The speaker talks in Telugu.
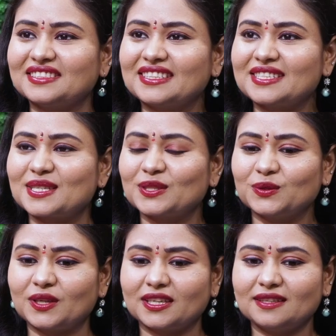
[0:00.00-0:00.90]
సార్ అసలు
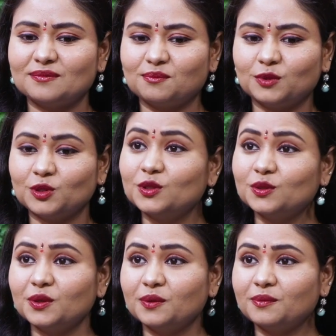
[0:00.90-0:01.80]
అంటే ముందు
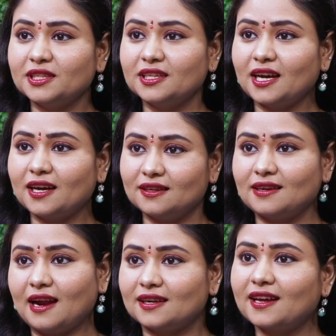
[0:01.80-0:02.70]
మీది ఆ
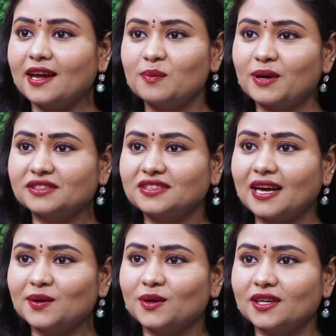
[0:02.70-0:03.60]
నాటకాల
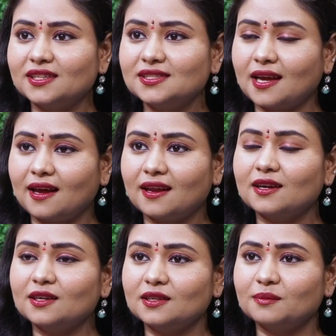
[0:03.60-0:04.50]
ప్రస్థానం అన్నది చాలా
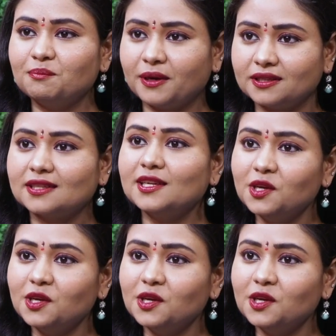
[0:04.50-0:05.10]
పెద్దది